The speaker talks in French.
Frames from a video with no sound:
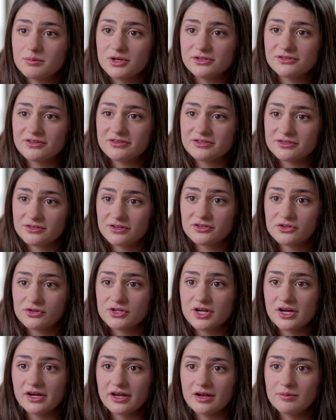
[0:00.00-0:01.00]
bah, ça, ça,
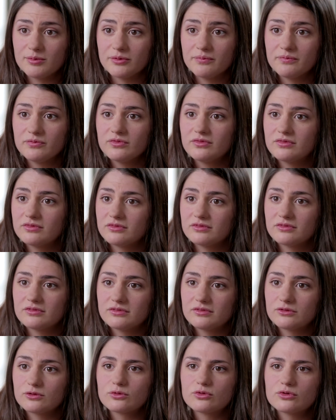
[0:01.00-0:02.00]
changera réellement.
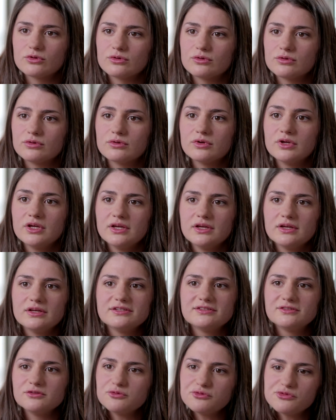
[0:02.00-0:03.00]
Donc euh,
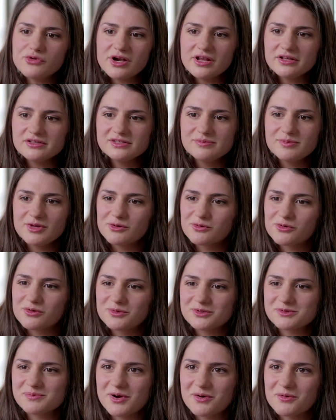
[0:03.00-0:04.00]
si on veut aller à 10 000, on
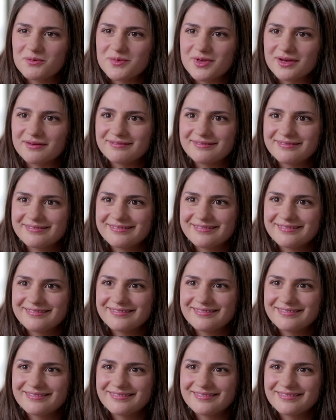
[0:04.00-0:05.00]
commence par combien
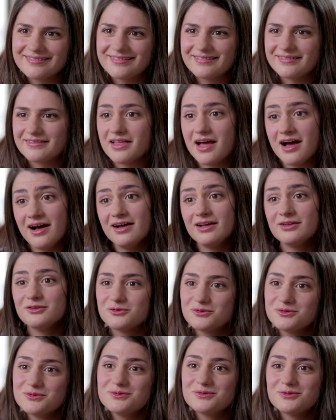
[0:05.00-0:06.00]
1,
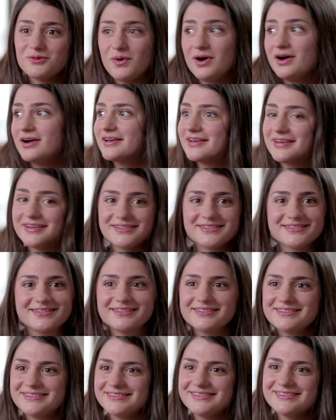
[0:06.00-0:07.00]
2, 3, 4,
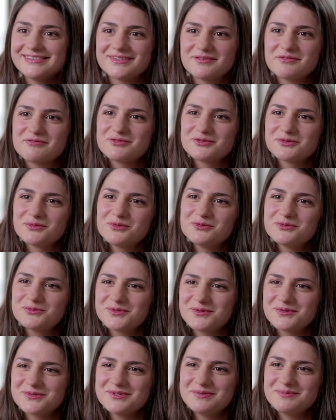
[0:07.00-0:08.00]
5, 6, faisons-le
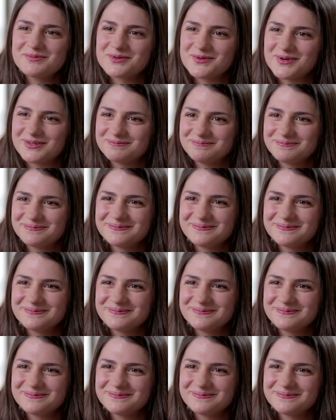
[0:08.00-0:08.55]
tous ensemble quoi.